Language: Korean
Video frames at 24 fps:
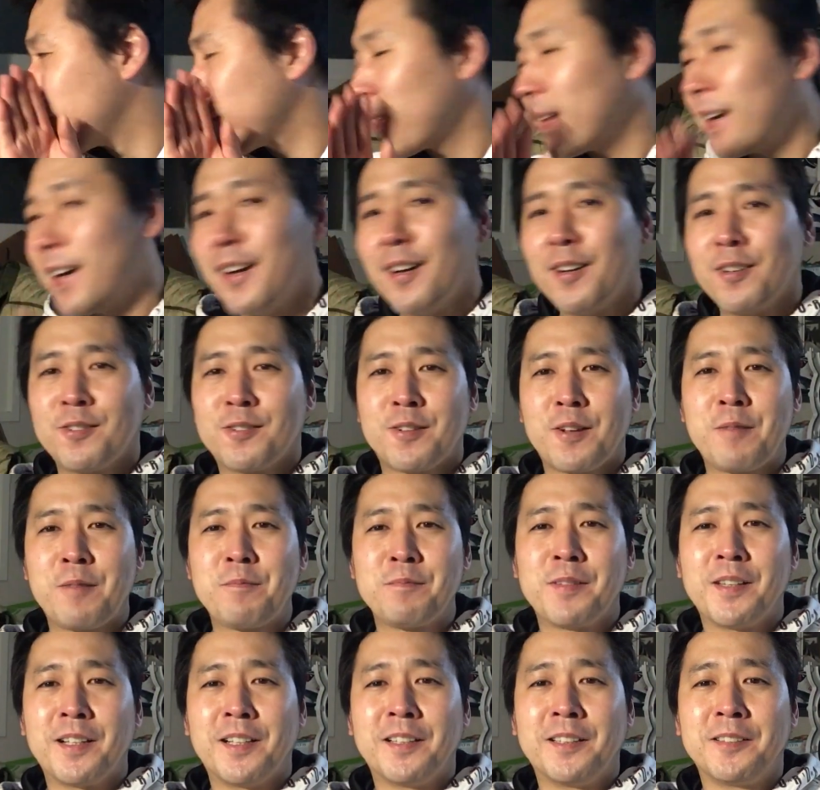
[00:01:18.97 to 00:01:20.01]
아
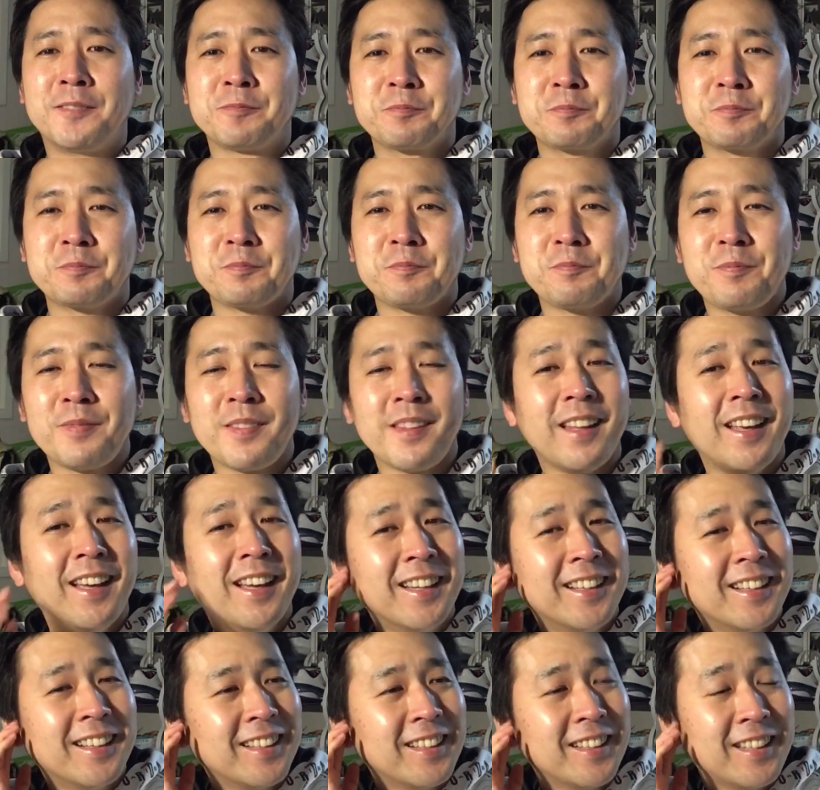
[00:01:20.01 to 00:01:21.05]
죄송합니다.
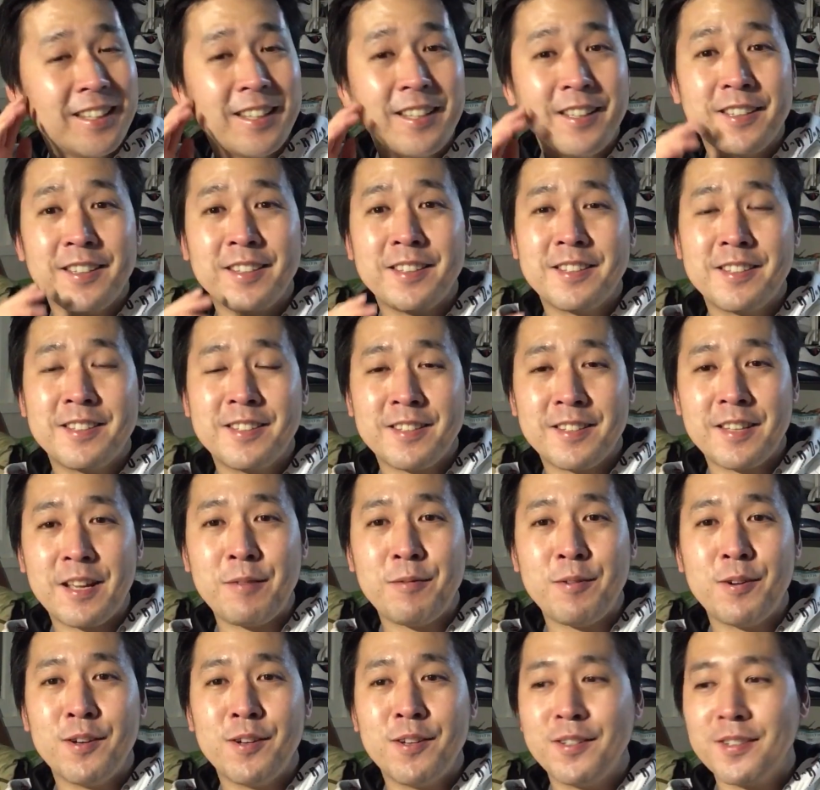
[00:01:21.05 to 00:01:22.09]
예, 이
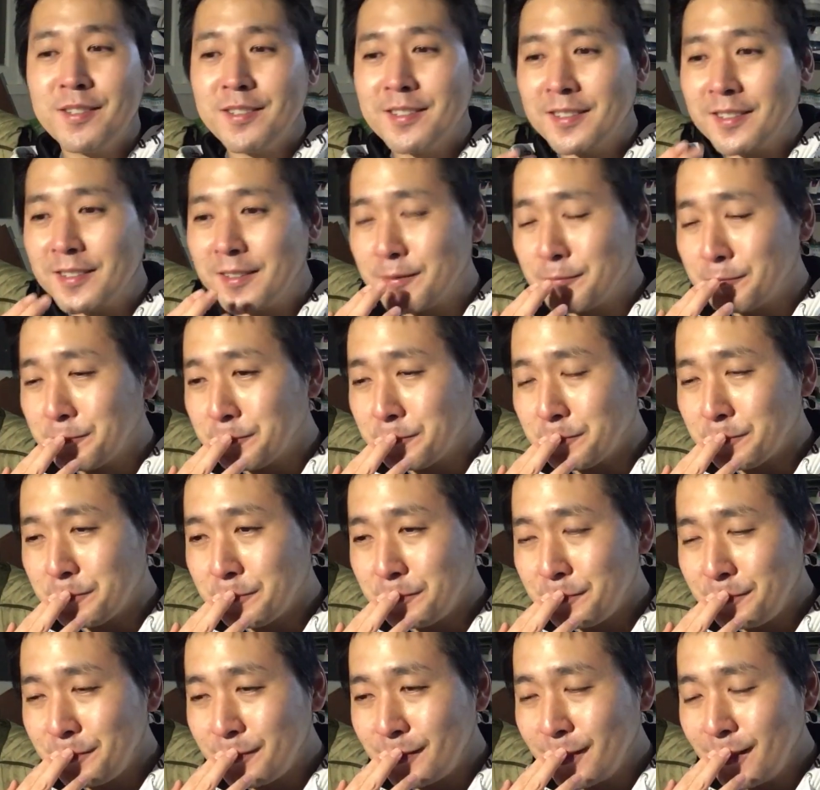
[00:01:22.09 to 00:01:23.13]
스타워즈
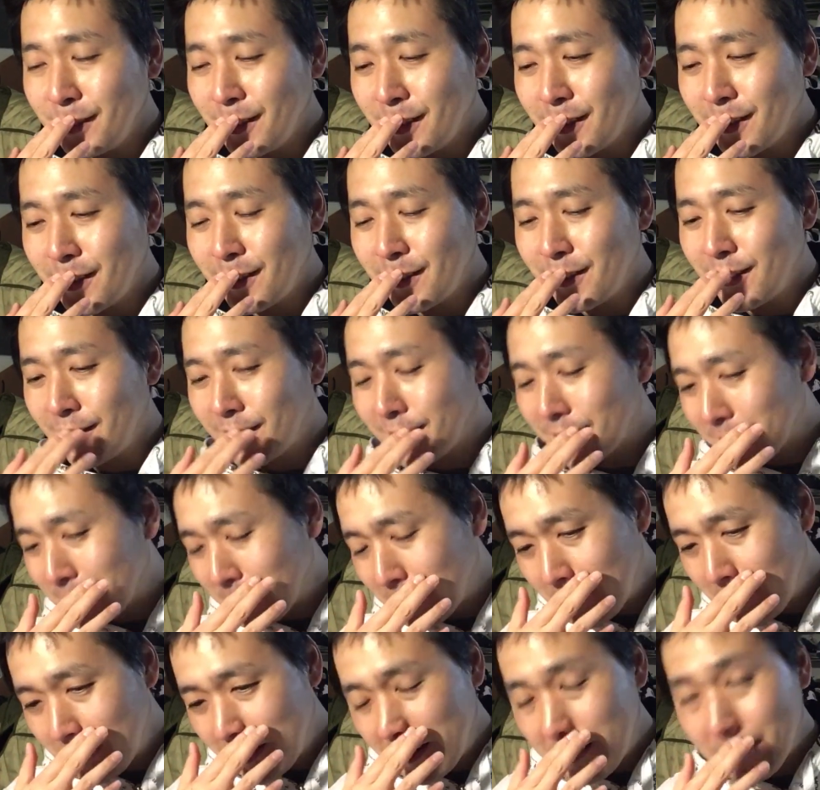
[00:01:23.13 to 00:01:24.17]
아
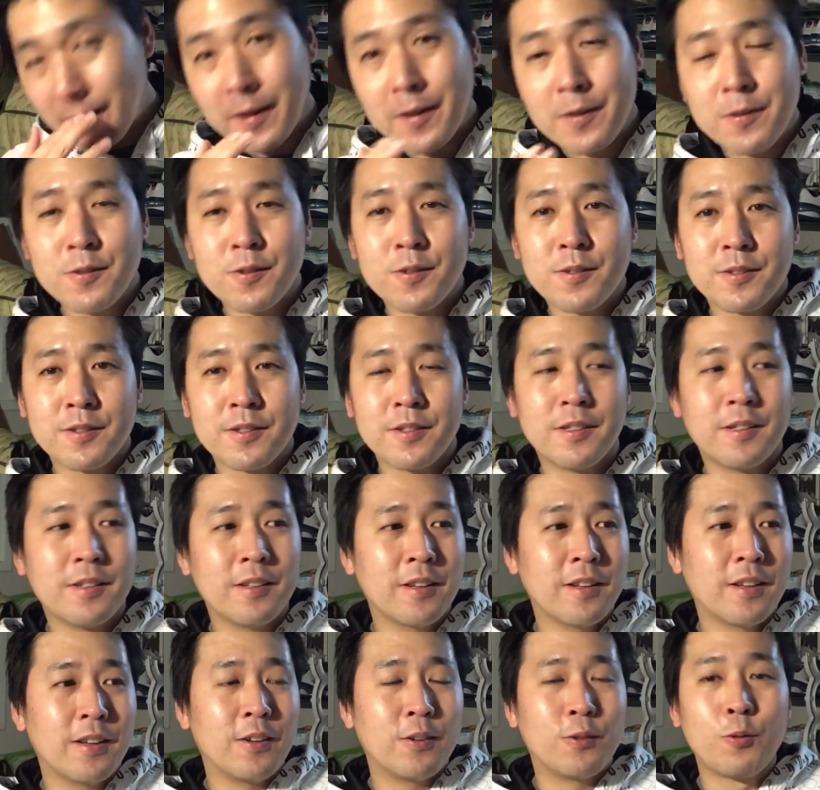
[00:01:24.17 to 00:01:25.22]
라이언 존슨이
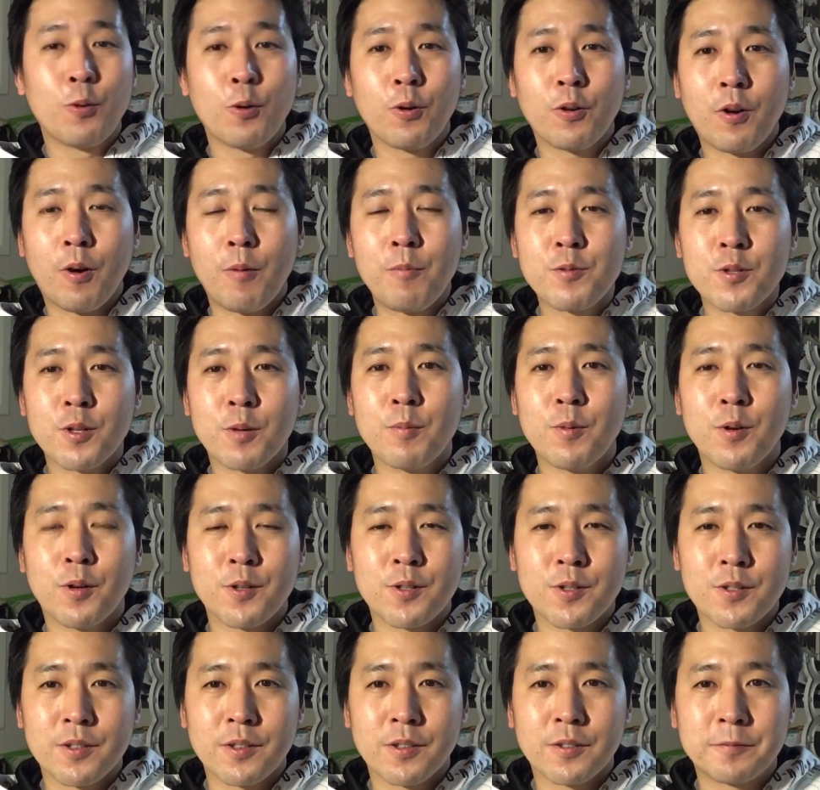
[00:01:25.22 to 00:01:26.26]
욕을 엄청
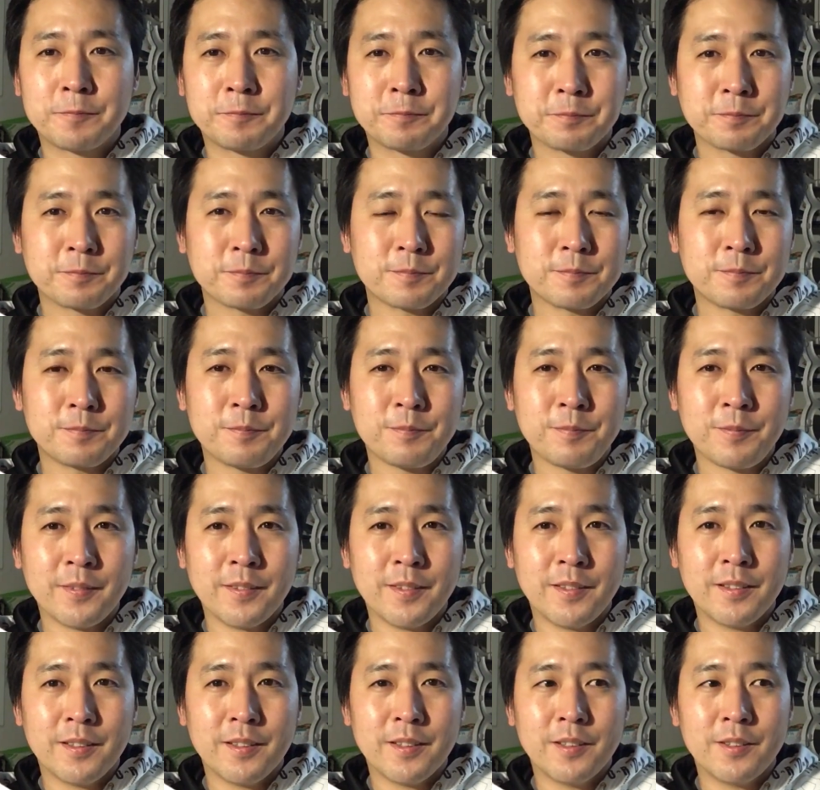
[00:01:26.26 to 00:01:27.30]
먹었어요.
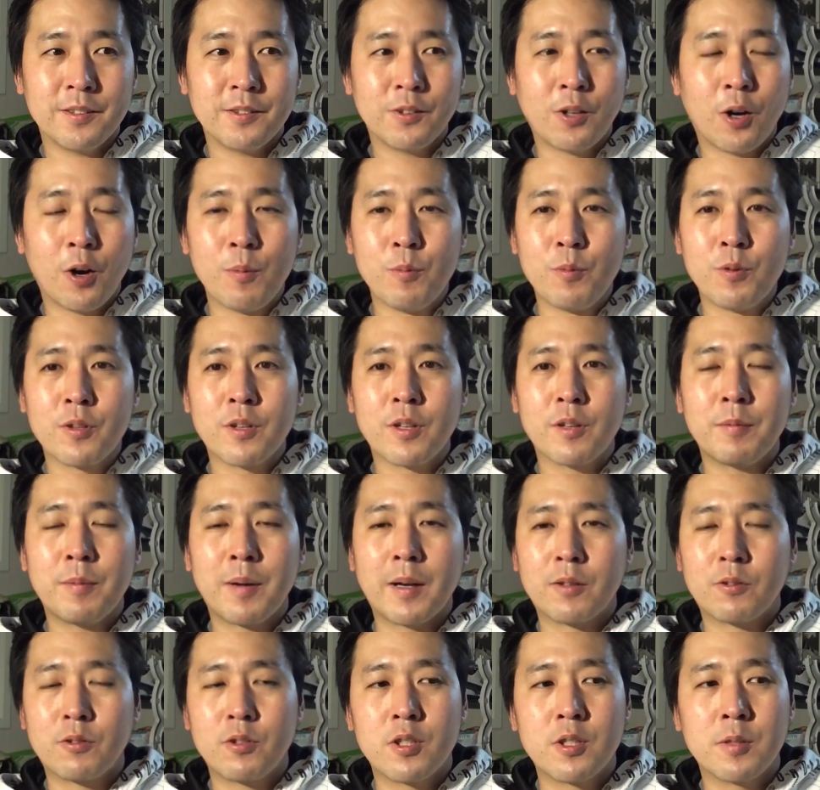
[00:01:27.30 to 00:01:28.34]
어, 너무 이게
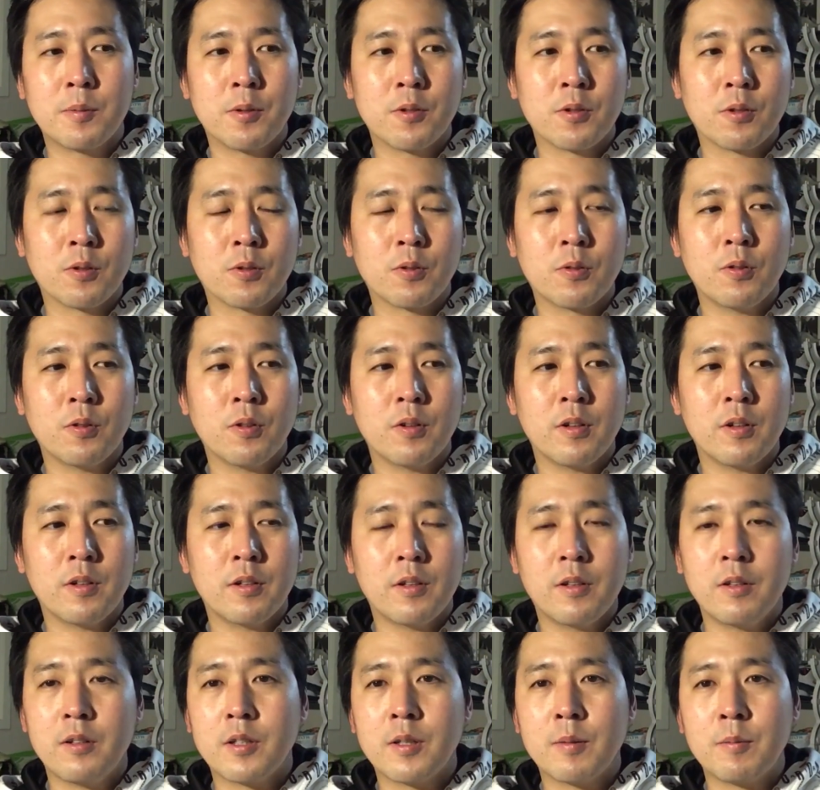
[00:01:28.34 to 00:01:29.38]
막 뒤집어졌고
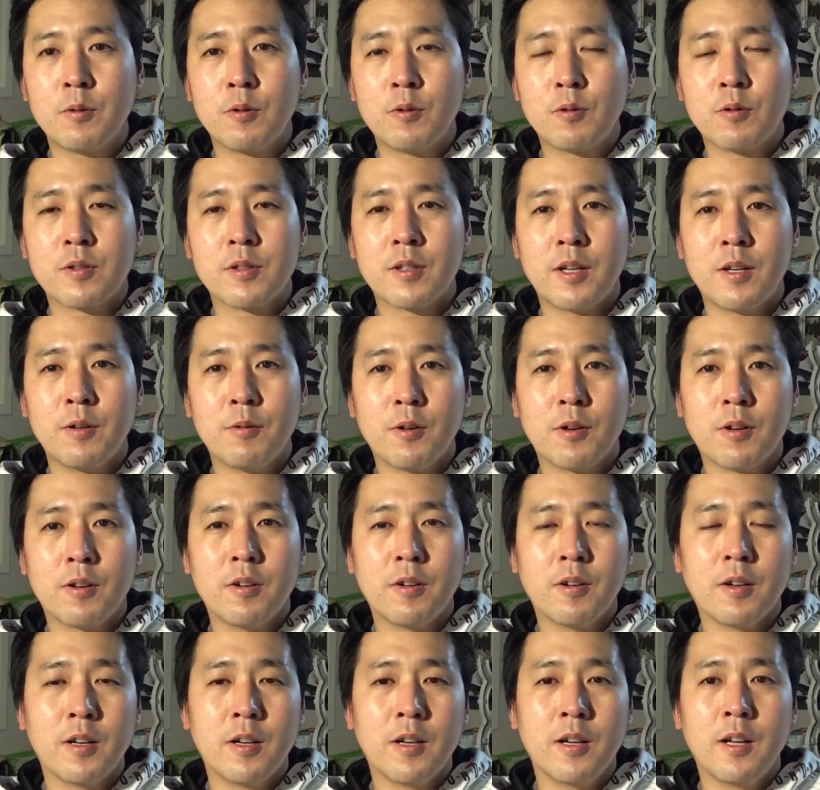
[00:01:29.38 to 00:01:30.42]
이를테면 룩
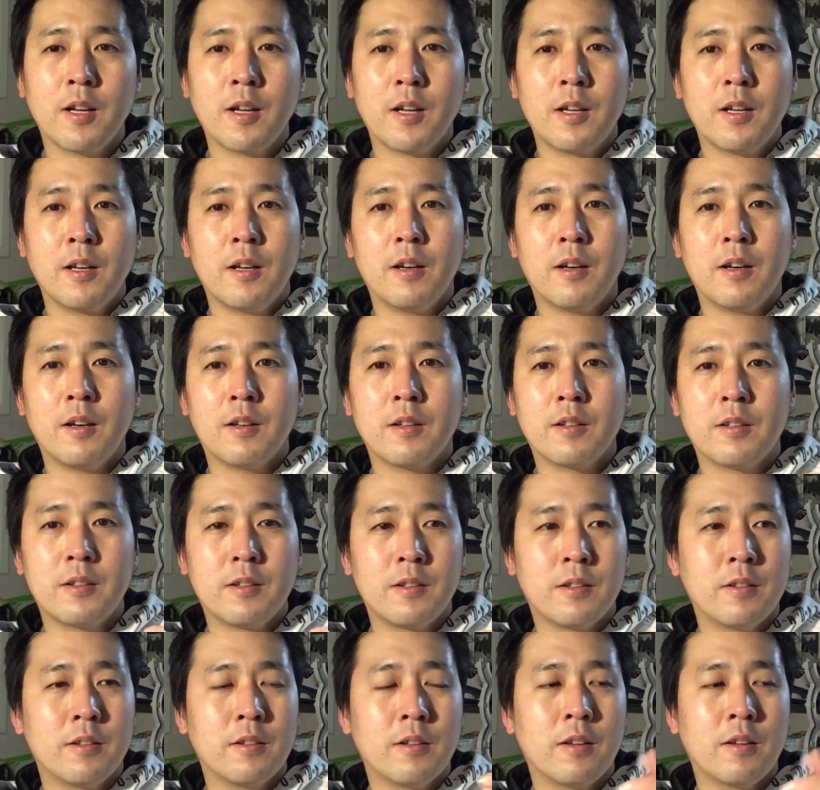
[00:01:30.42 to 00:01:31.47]
스카이워커가 어,
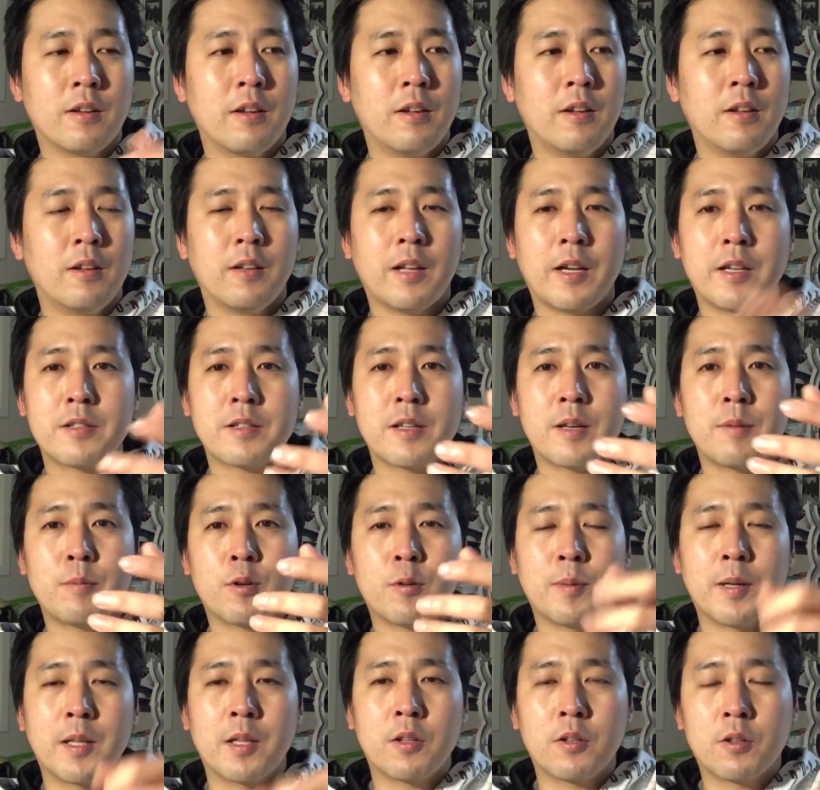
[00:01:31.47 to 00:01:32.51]
이
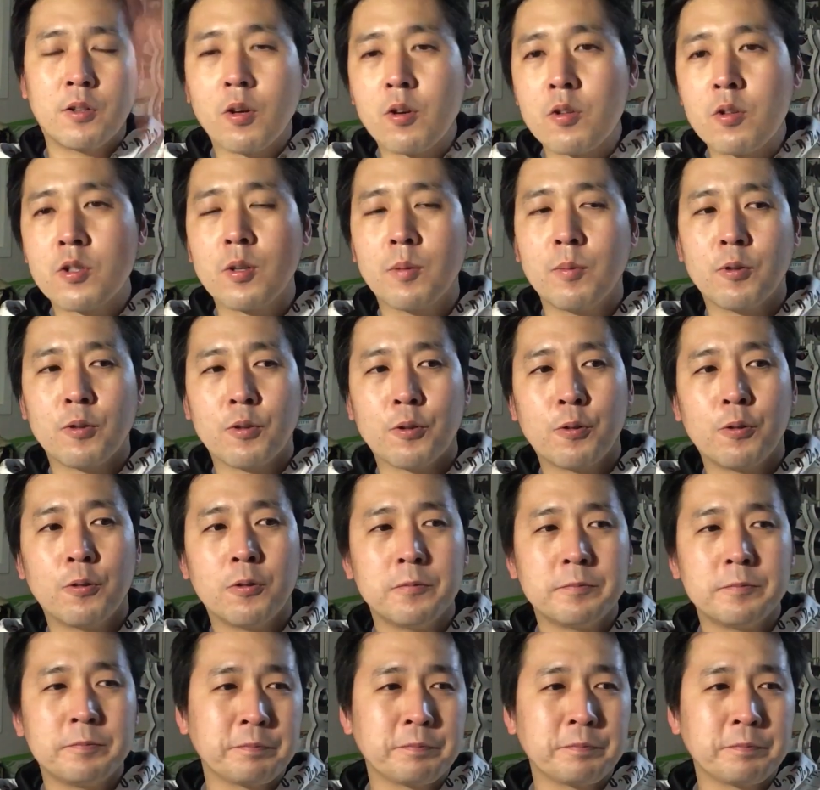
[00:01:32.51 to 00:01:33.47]
라이트세이버를 받아 던져버리고